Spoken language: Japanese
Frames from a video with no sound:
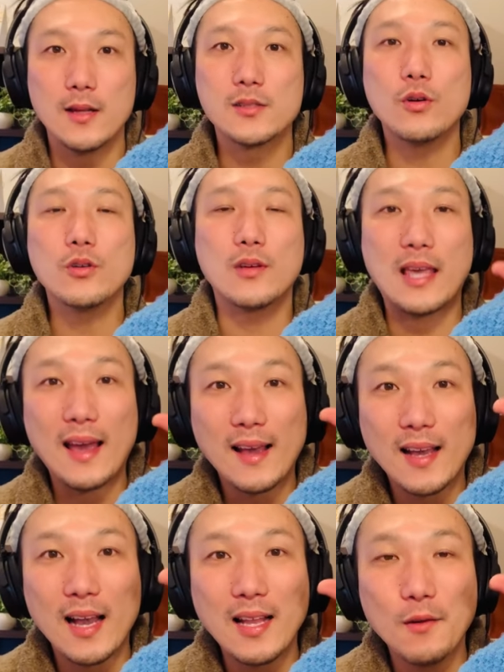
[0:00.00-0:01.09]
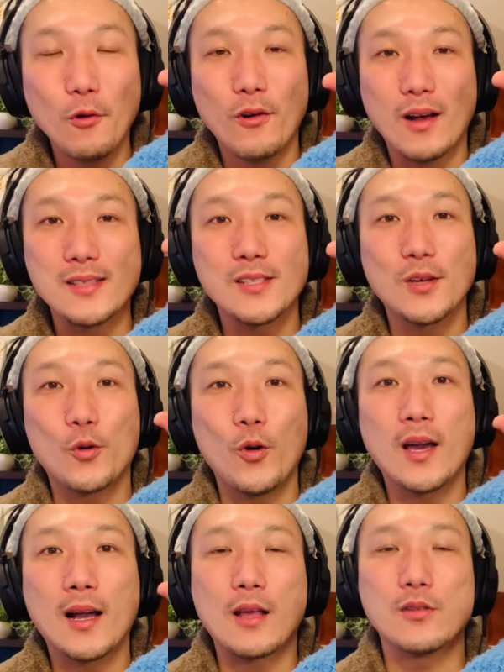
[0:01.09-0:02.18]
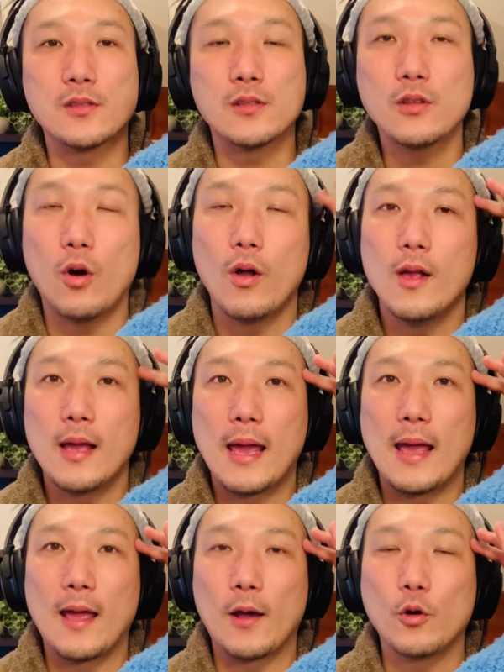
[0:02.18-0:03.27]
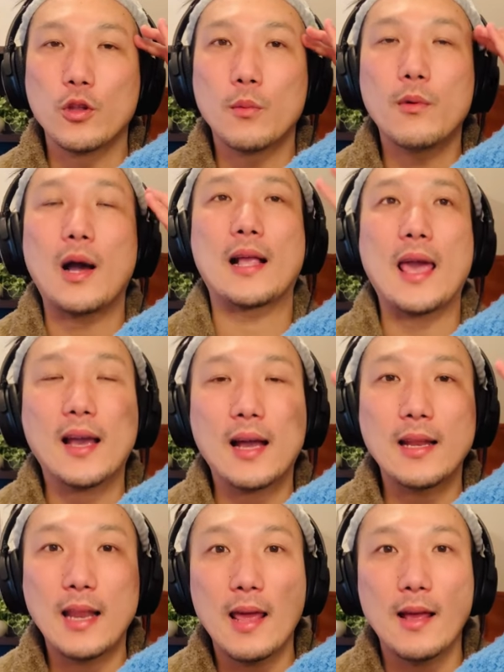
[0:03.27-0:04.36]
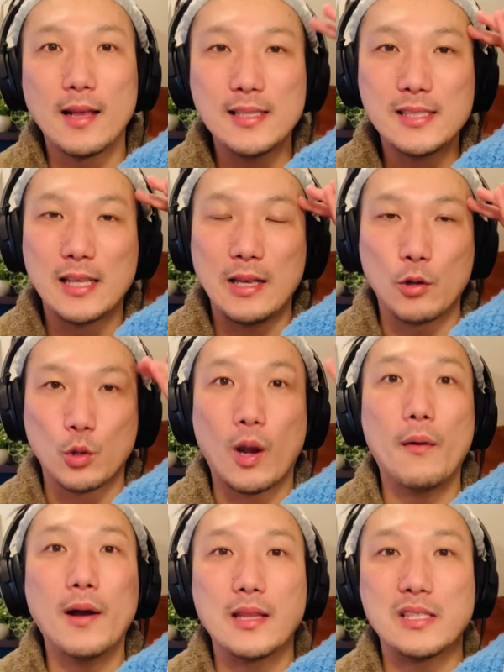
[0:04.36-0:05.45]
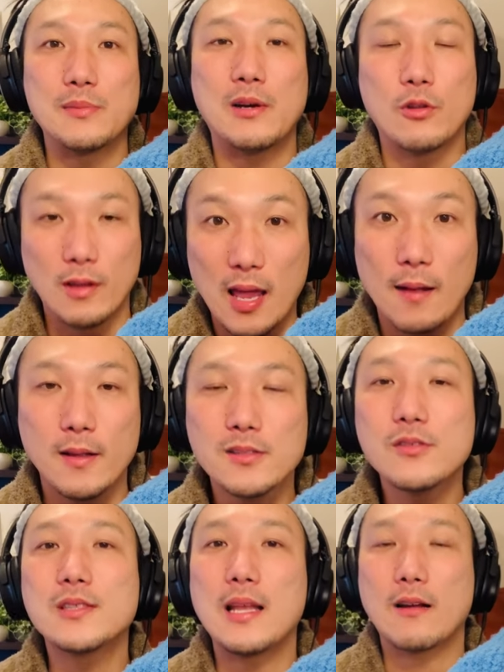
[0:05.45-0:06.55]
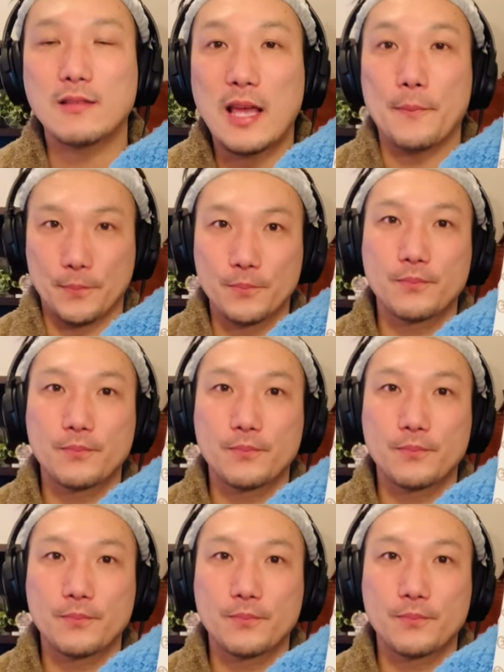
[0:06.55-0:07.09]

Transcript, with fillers: そういう結果にフォーカスする声掛けをすると、えー、子供が結果にね、意識をとらわれてしまうので、そうじゃなくて、